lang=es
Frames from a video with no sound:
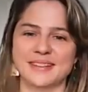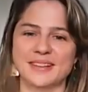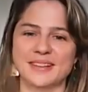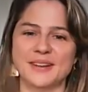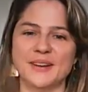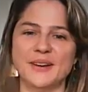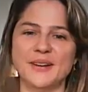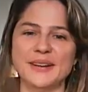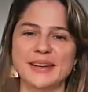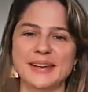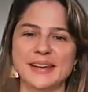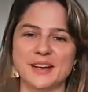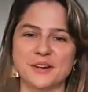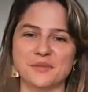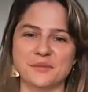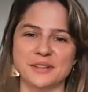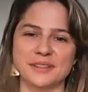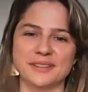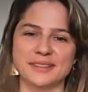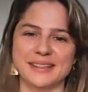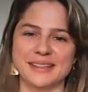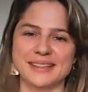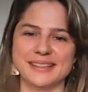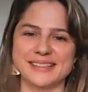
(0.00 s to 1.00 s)
Hola, ¿cómo
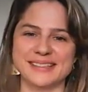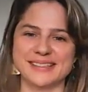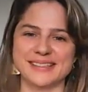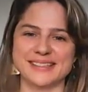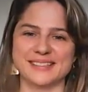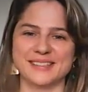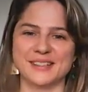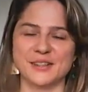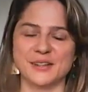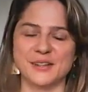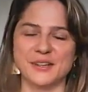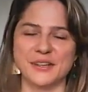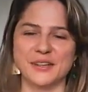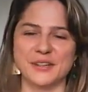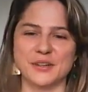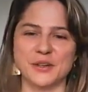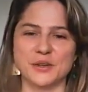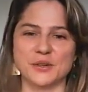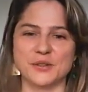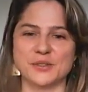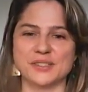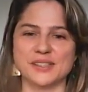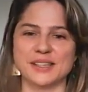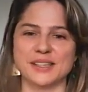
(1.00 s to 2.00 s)
estás? Hoy
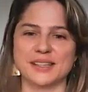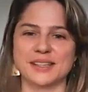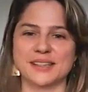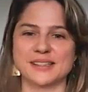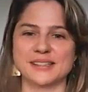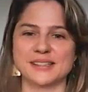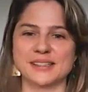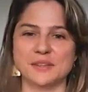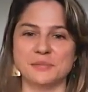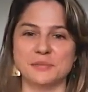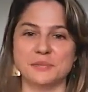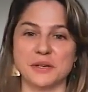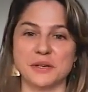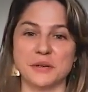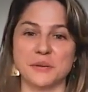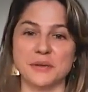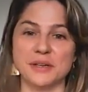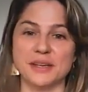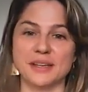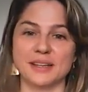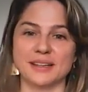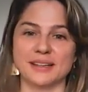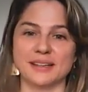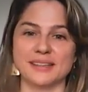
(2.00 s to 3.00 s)
11 de diciembre,
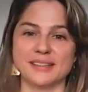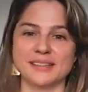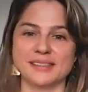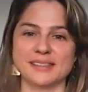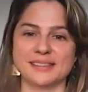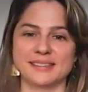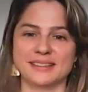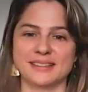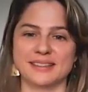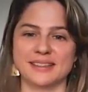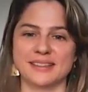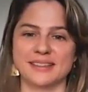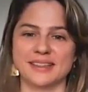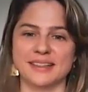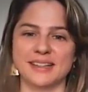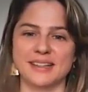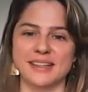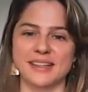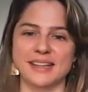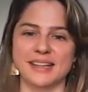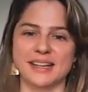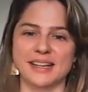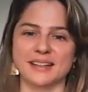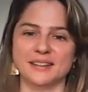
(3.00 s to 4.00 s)
viernes,
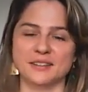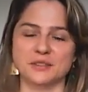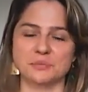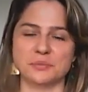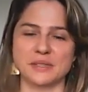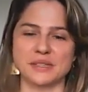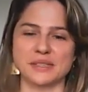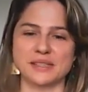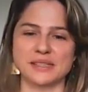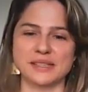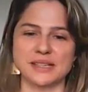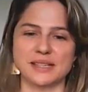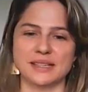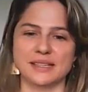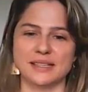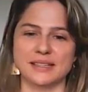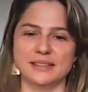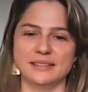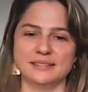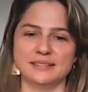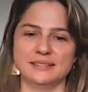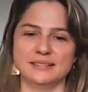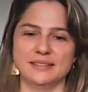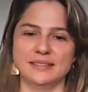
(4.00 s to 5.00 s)
quería dejarte un
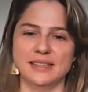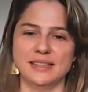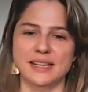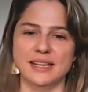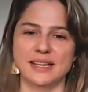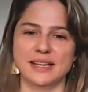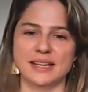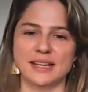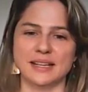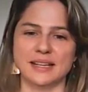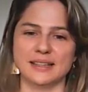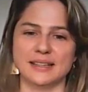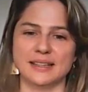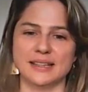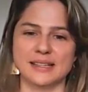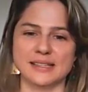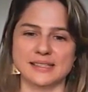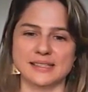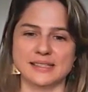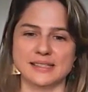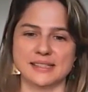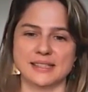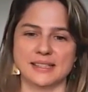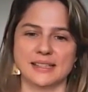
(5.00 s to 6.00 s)
mensaje de las
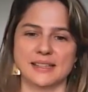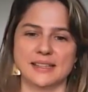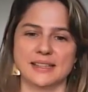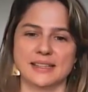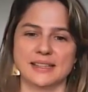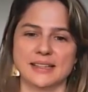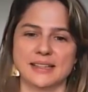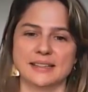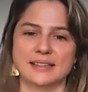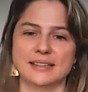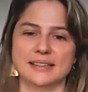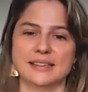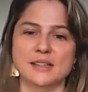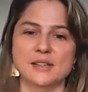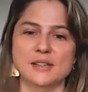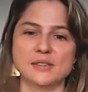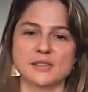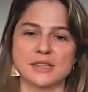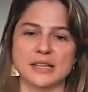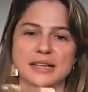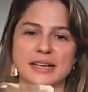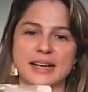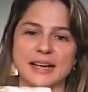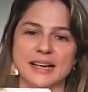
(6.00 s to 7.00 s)
cartas de
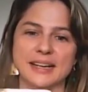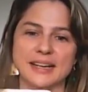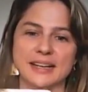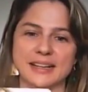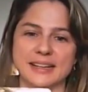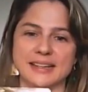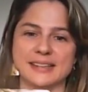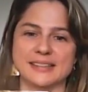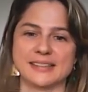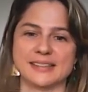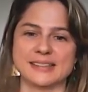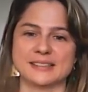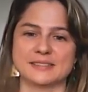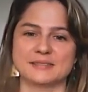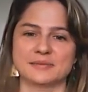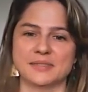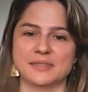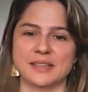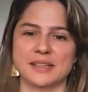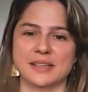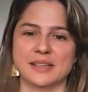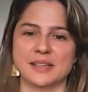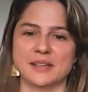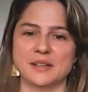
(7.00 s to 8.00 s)
los arcángeles
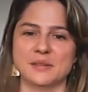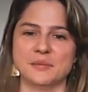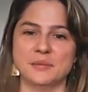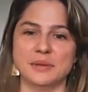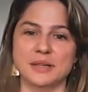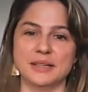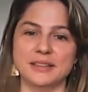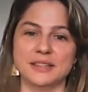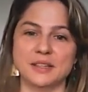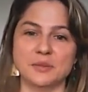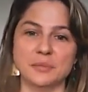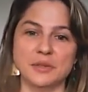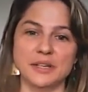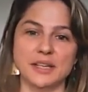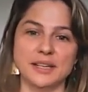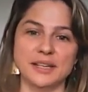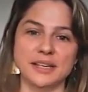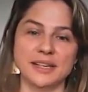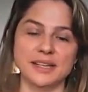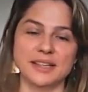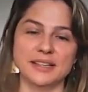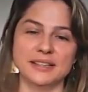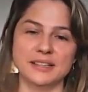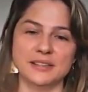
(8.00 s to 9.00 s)
para terminar
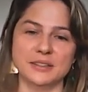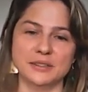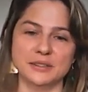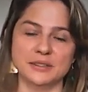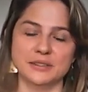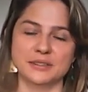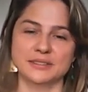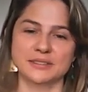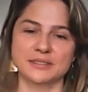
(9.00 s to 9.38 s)
el año